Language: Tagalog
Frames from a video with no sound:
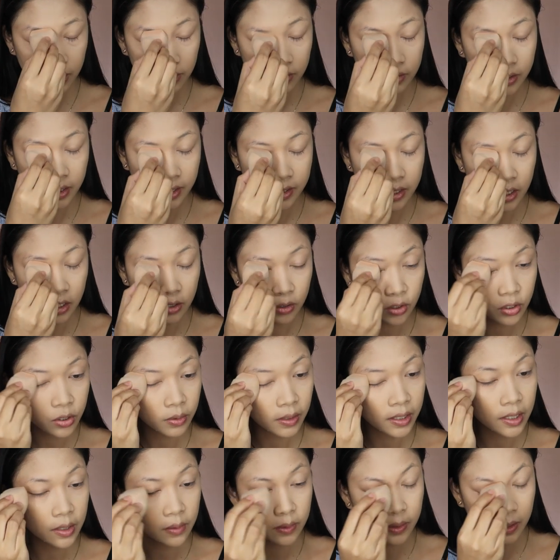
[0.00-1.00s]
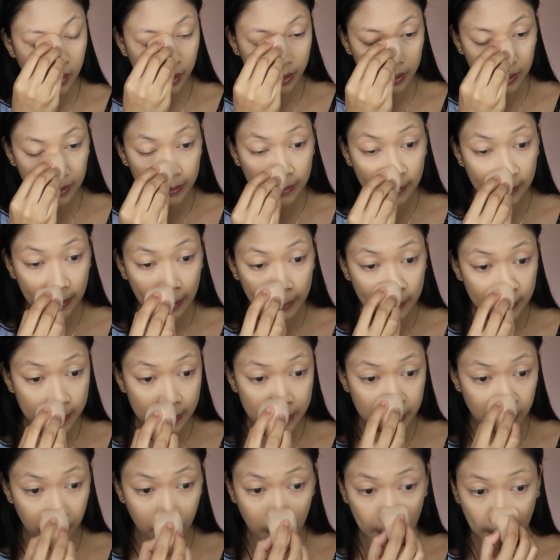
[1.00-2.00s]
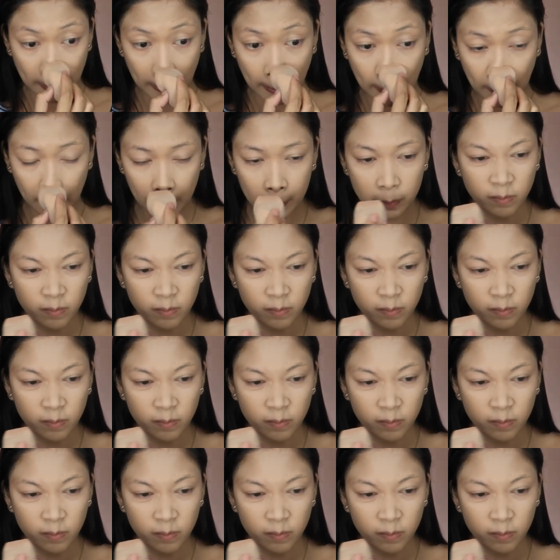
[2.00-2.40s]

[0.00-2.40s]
Yun kasi usually yung nakikita natin sa mga